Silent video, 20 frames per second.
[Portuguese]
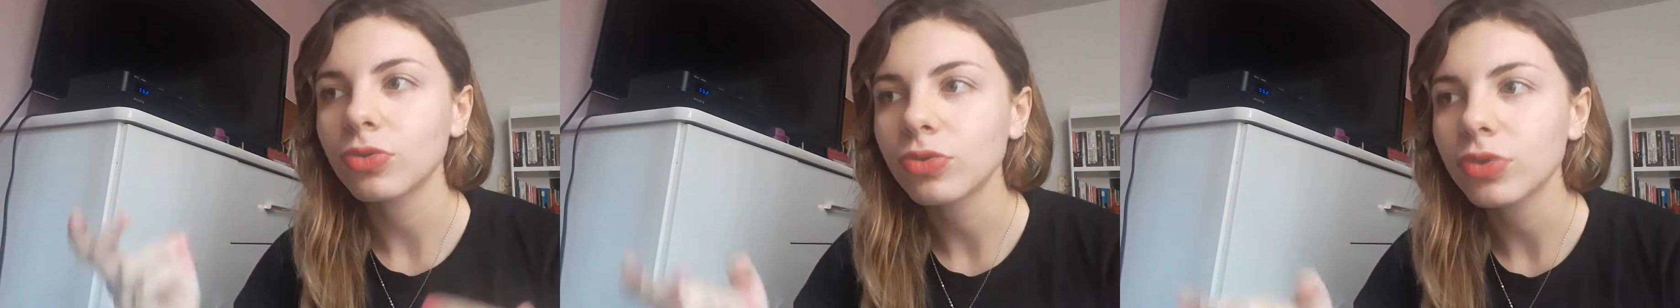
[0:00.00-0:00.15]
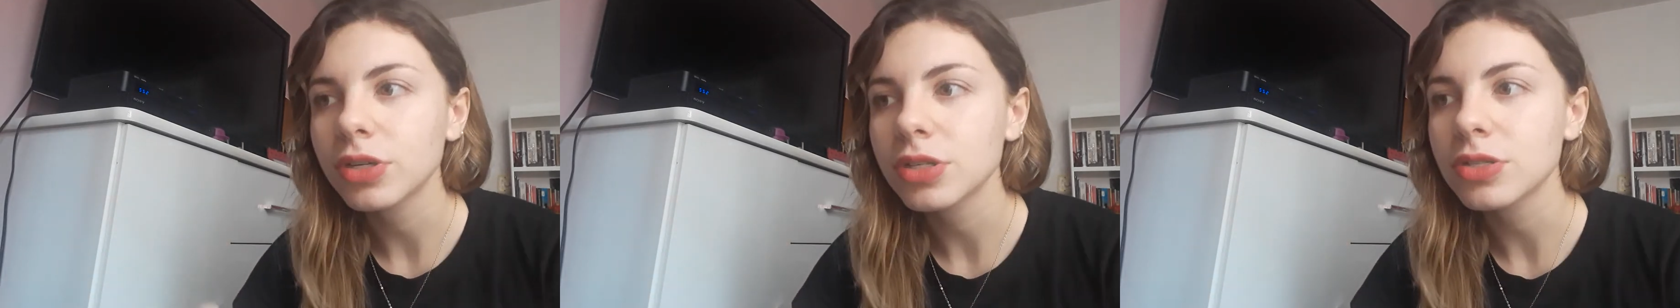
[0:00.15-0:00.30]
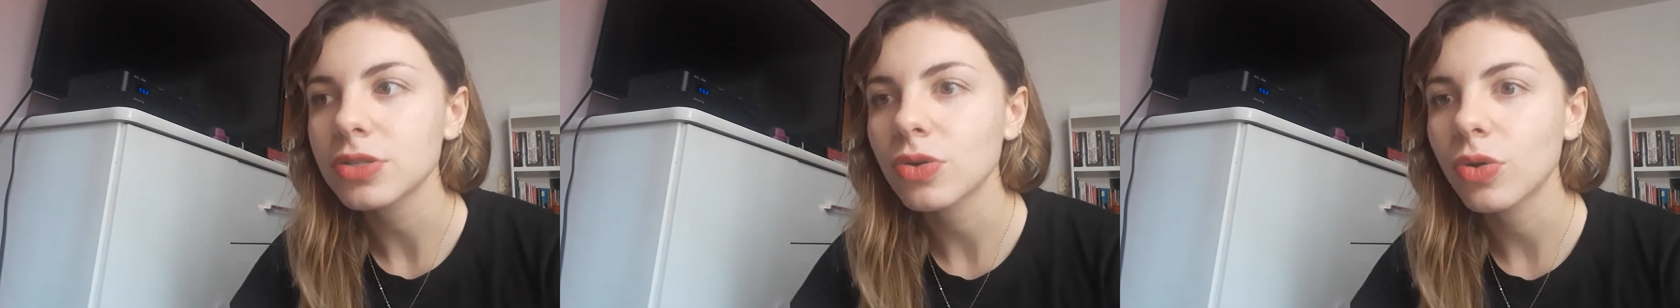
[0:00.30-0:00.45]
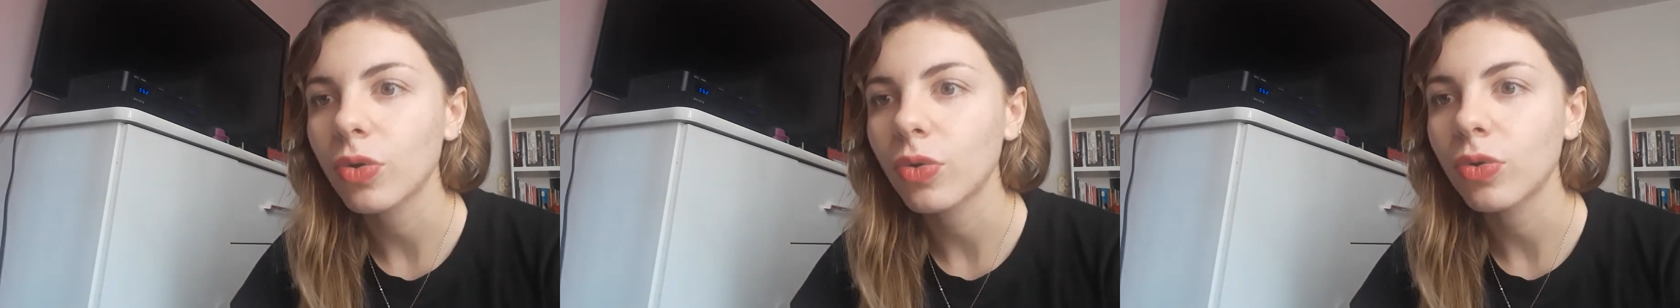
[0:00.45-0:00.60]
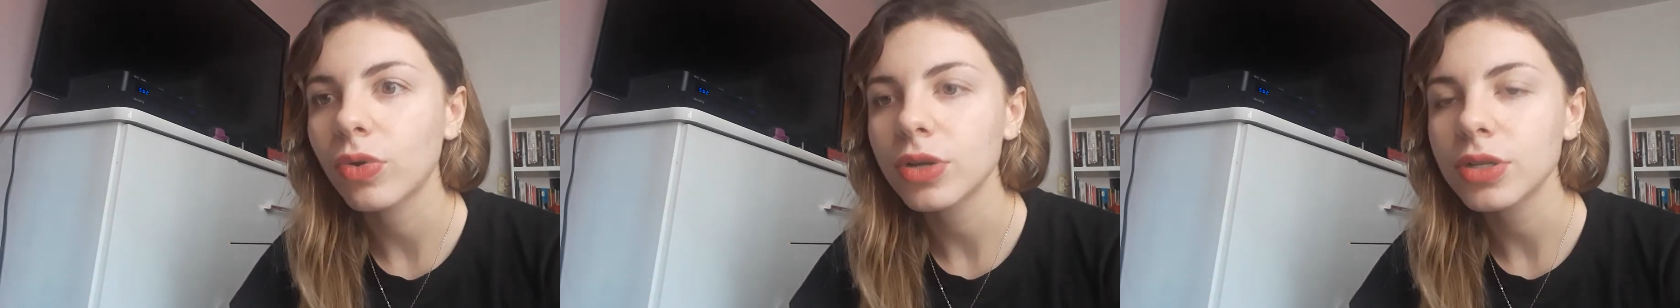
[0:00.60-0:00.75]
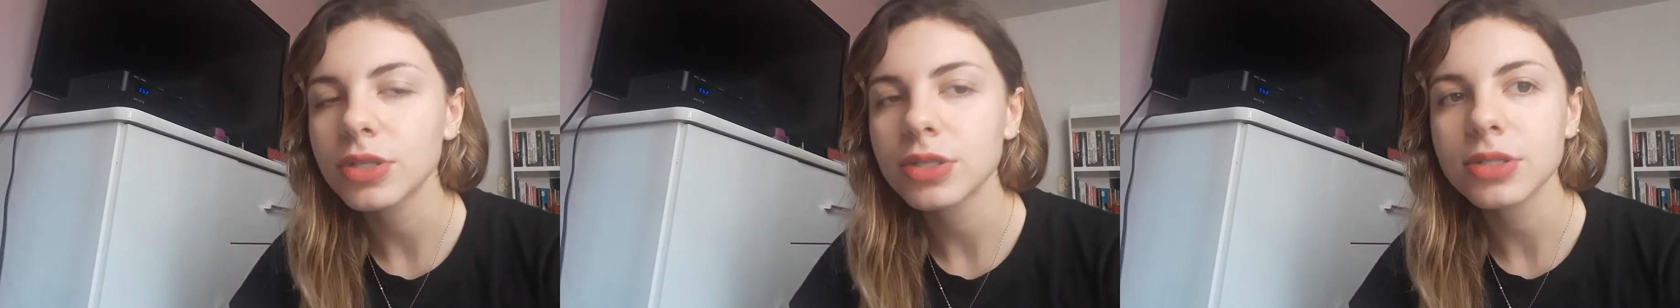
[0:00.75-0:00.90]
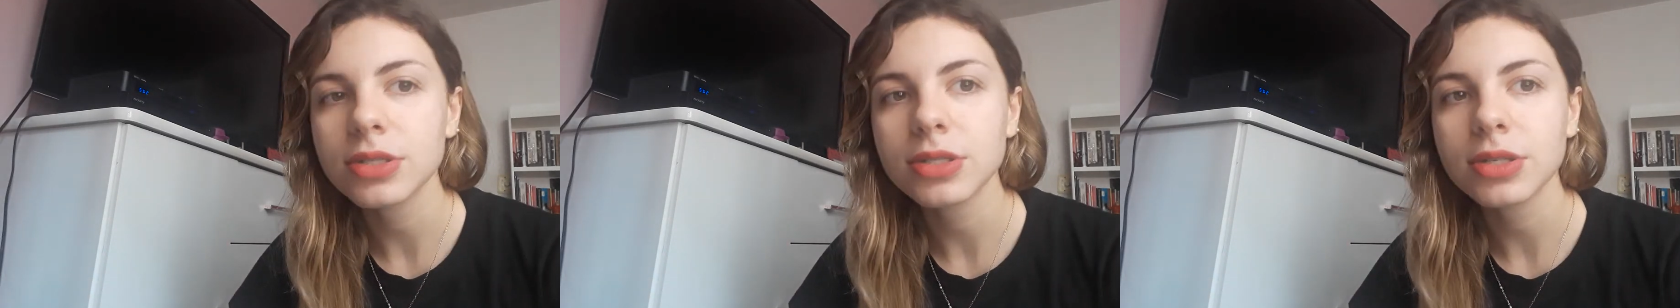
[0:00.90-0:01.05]
outras
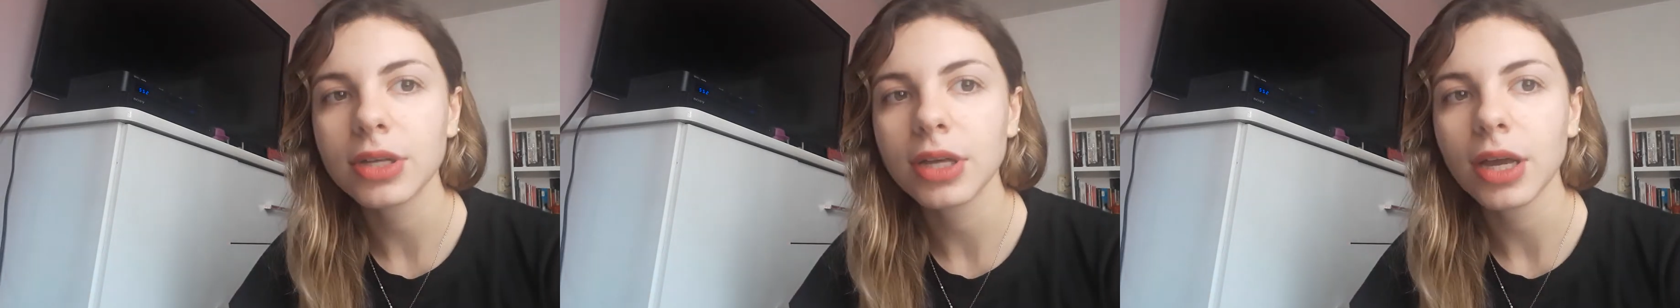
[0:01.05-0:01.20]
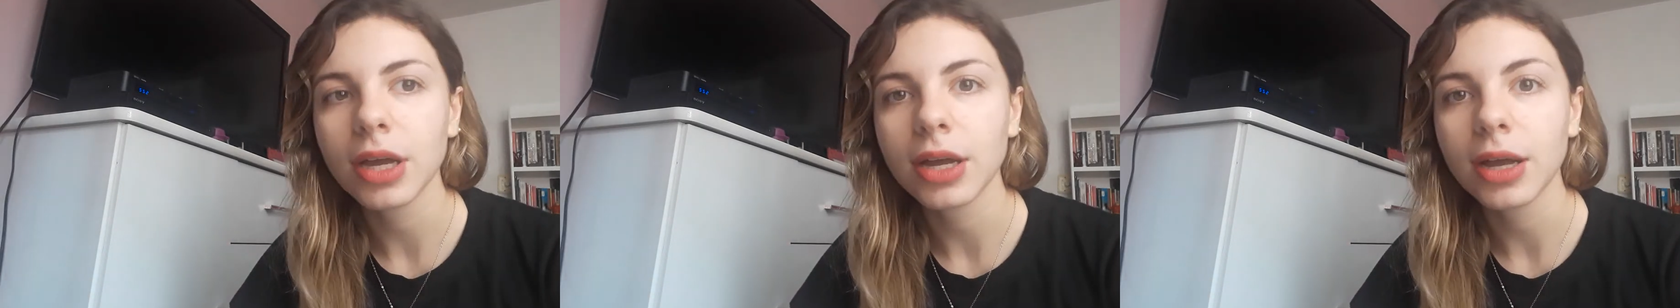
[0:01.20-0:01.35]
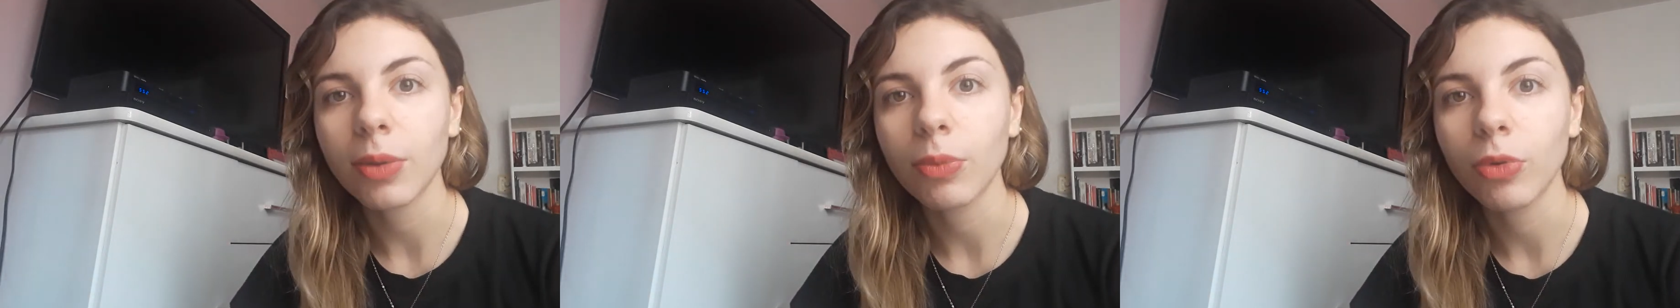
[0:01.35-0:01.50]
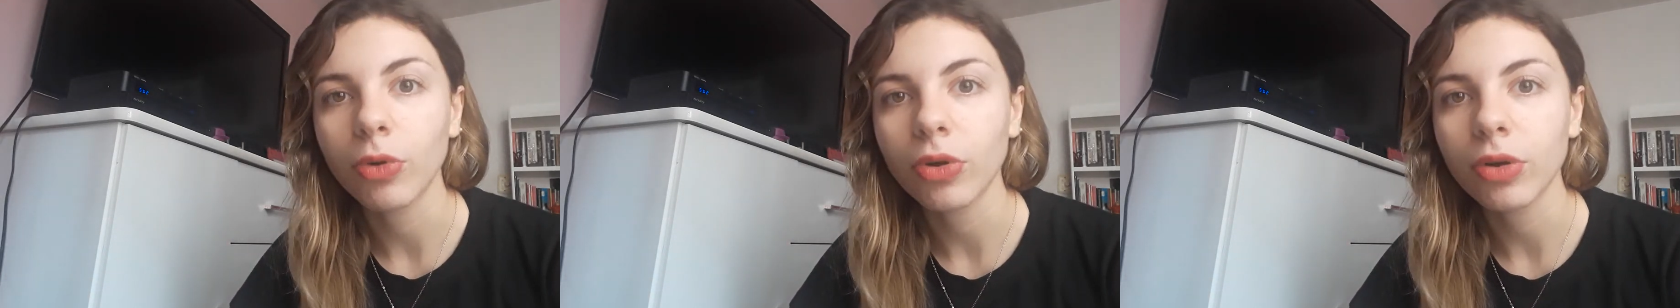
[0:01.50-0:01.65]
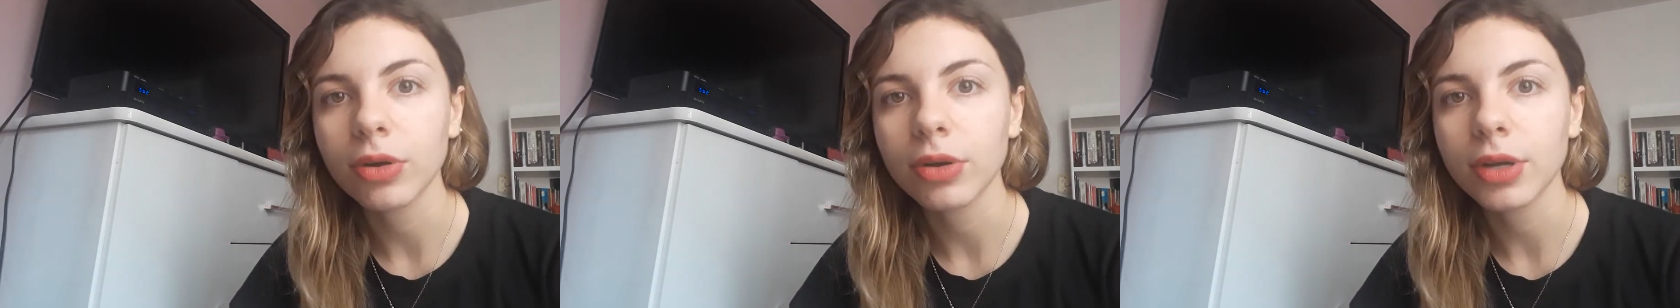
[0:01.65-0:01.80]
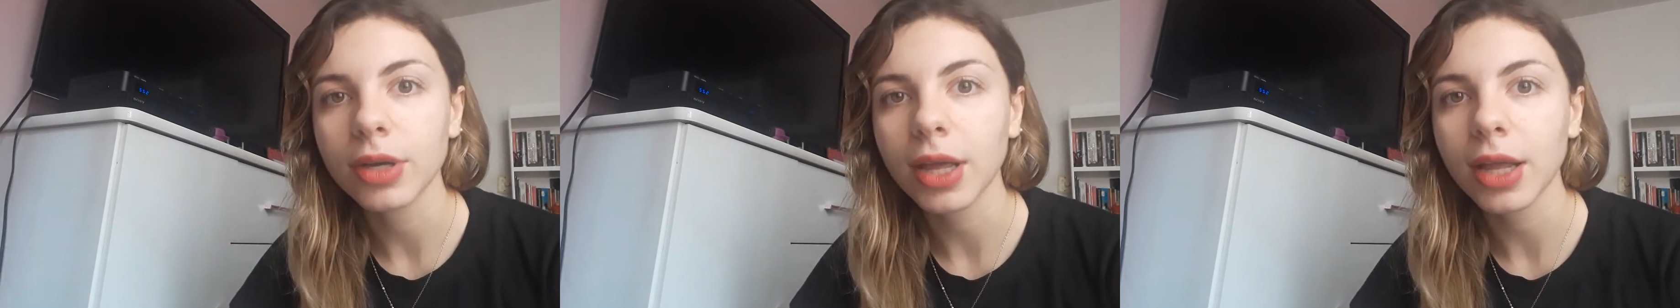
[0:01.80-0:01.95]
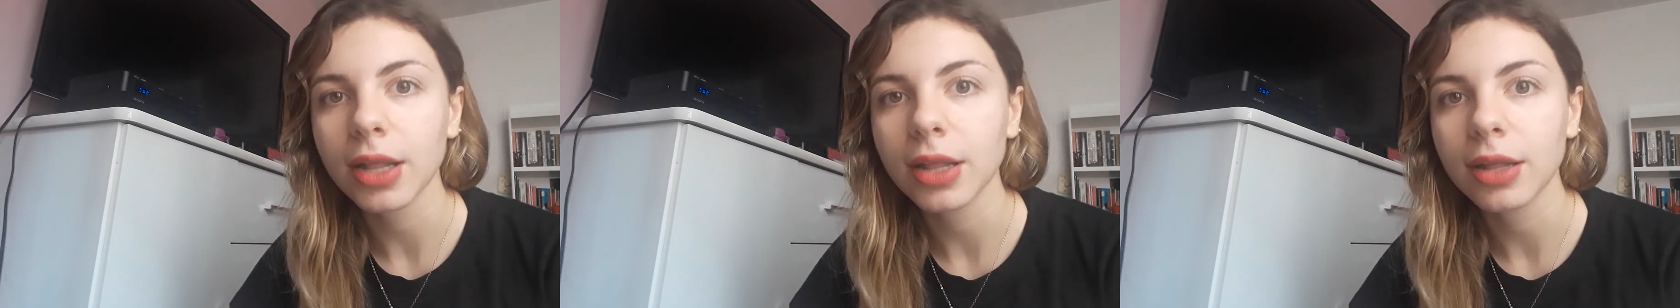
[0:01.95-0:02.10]
coisas que acabou
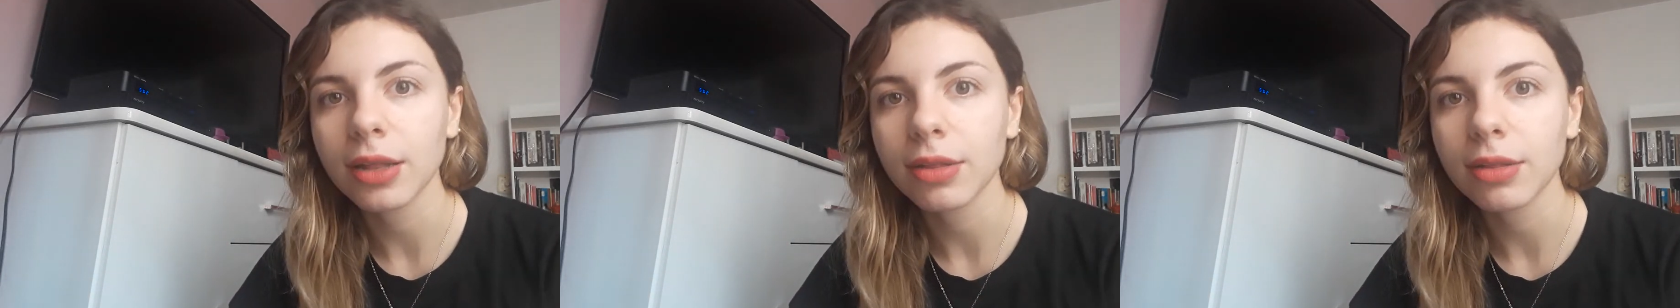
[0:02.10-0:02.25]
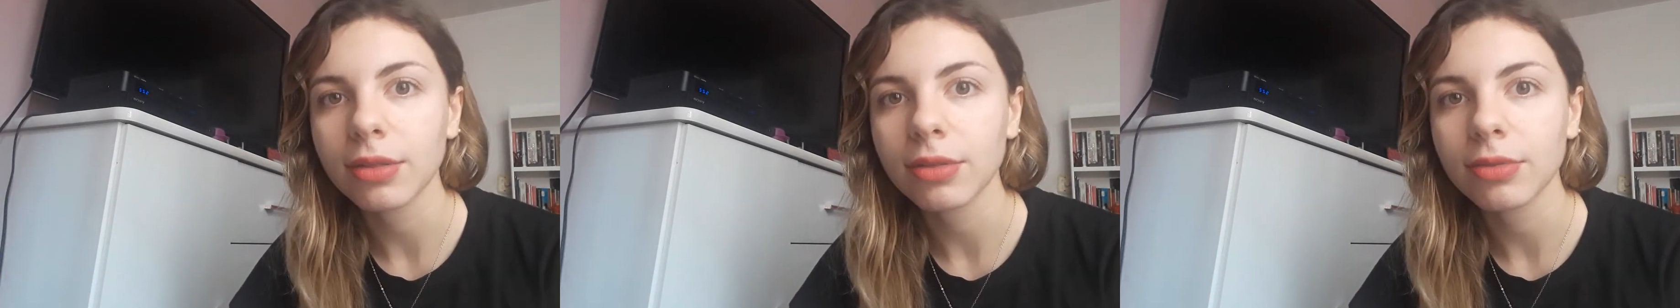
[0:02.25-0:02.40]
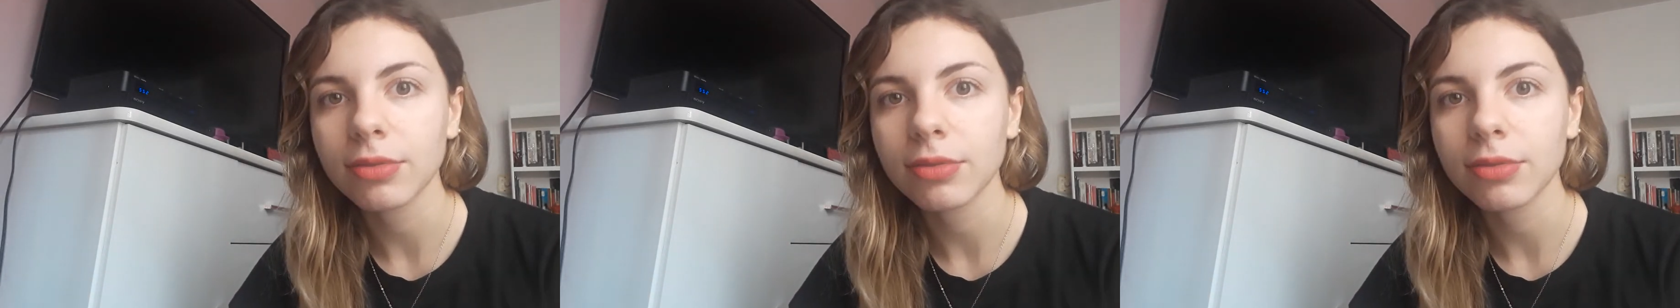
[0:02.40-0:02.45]
que ela